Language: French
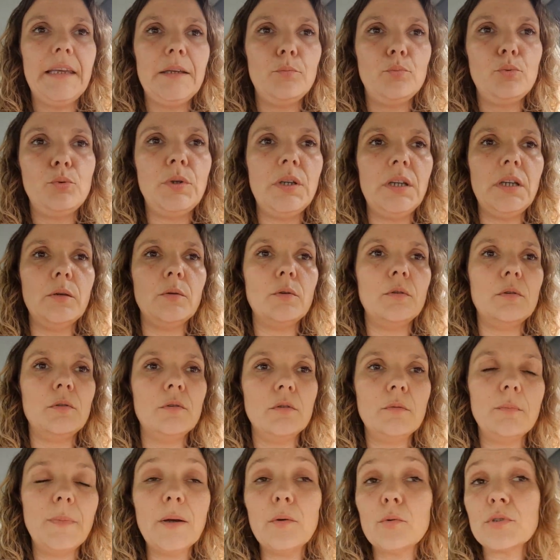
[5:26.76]
Et puis
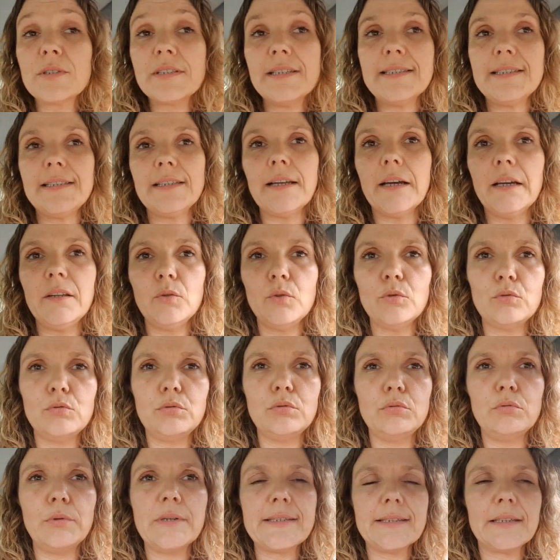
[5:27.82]
bah, on se décidera d'un
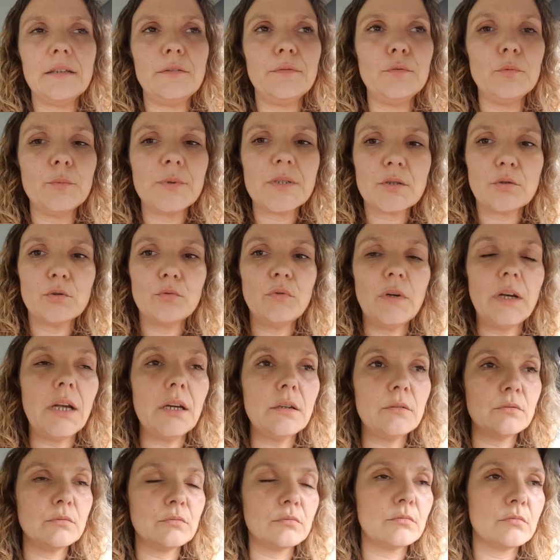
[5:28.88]
coup où est-ce qu'ils vont parce que
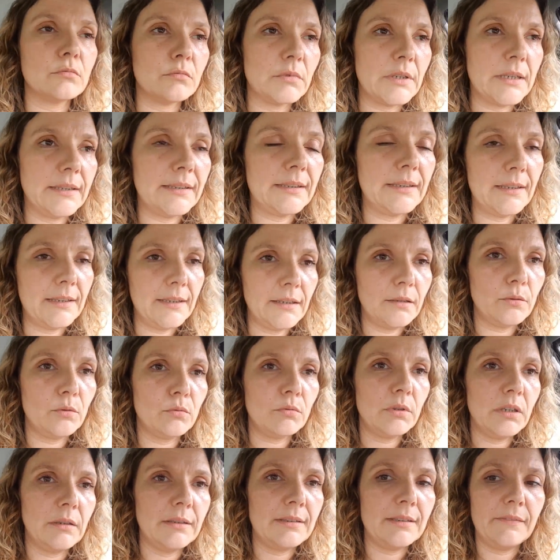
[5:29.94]
voilà on, était,
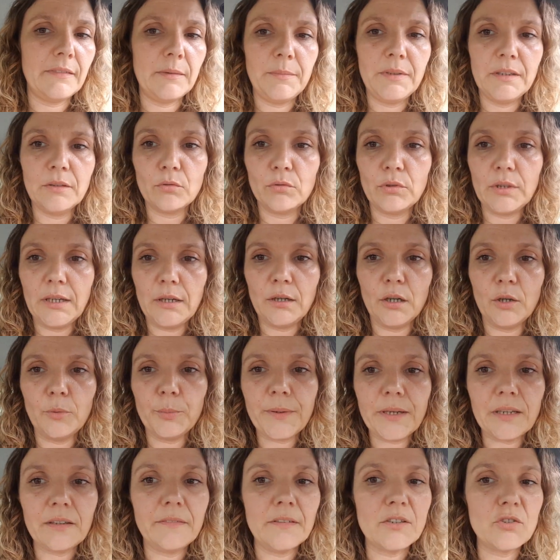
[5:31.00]
on les avait mis dans une
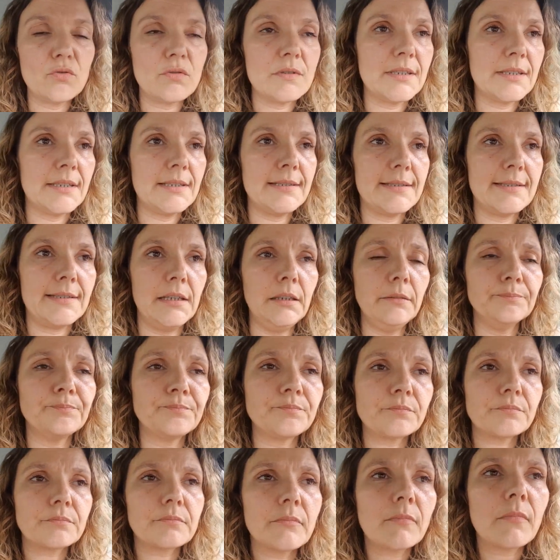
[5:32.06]
école privée jusqu'ici.
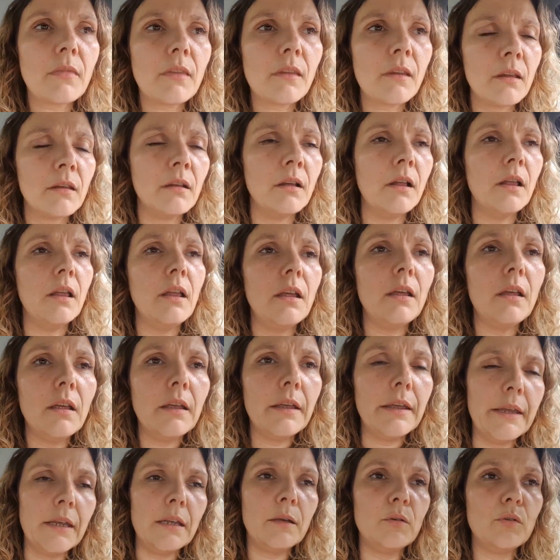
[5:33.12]

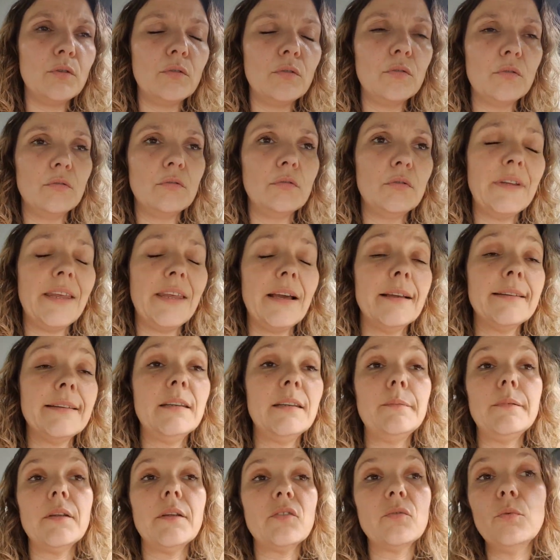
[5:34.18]
Et il y a un
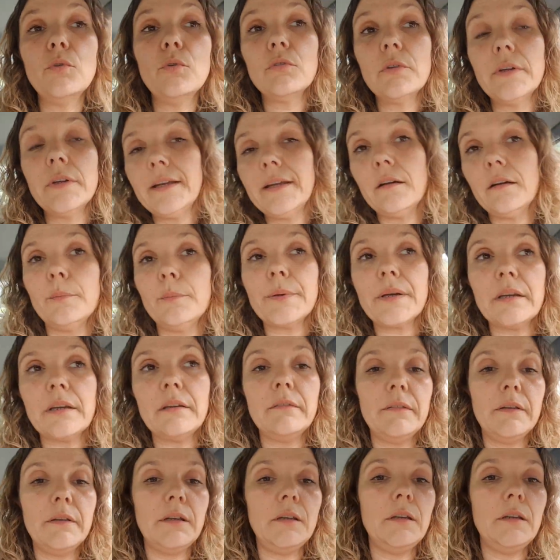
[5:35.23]
déplacement de l'école
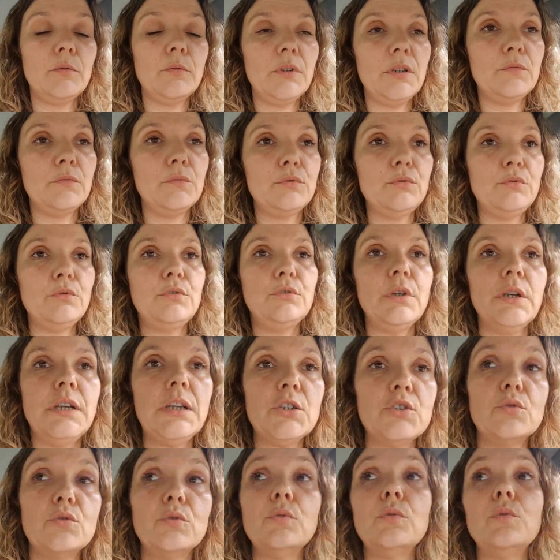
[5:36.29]
privée au niveau du
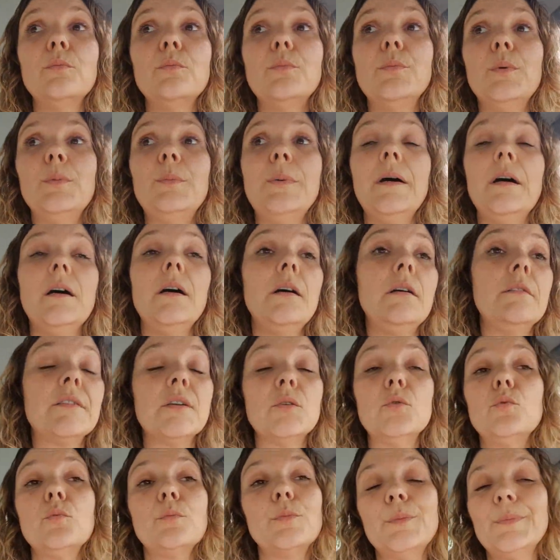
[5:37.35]
collège, donc on peut pas,
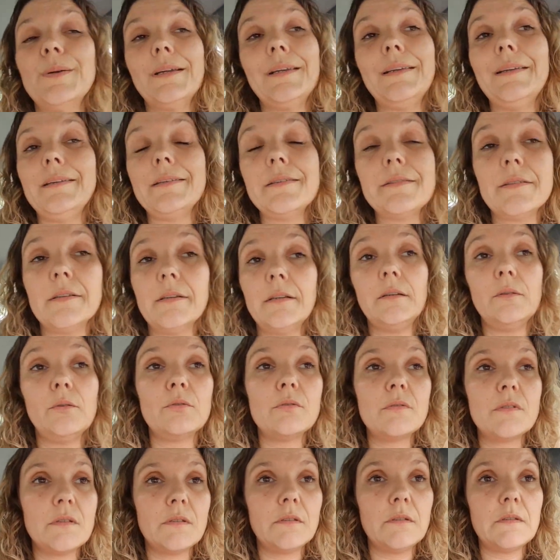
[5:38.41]
enfin nous on peut pas les laisser,
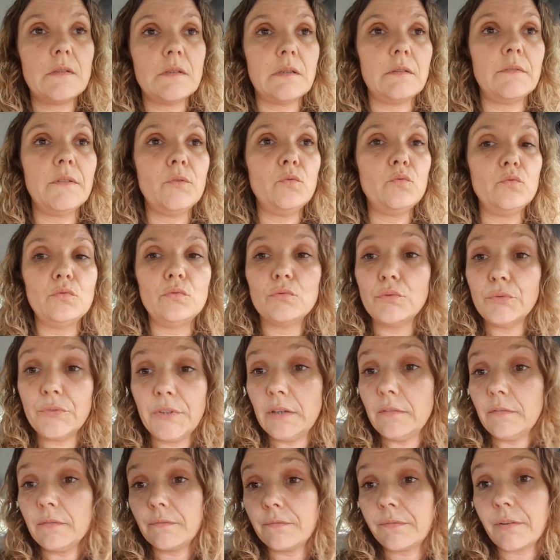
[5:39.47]
euh, ça va nous
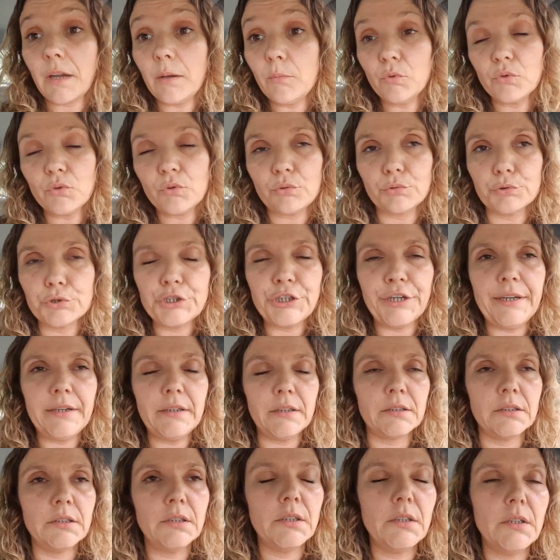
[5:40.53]
coûter vraiment trop
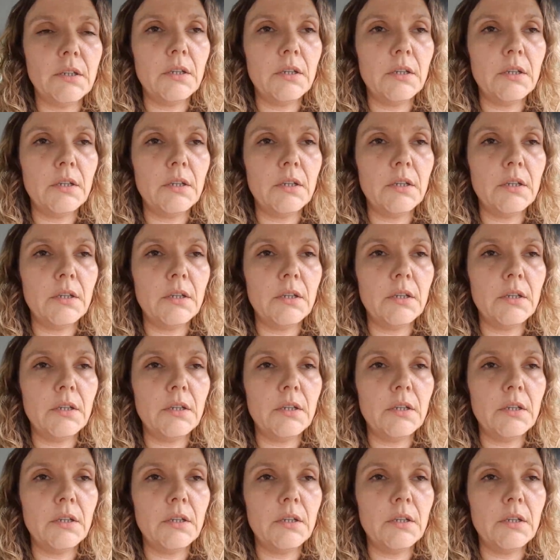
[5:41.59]
cher.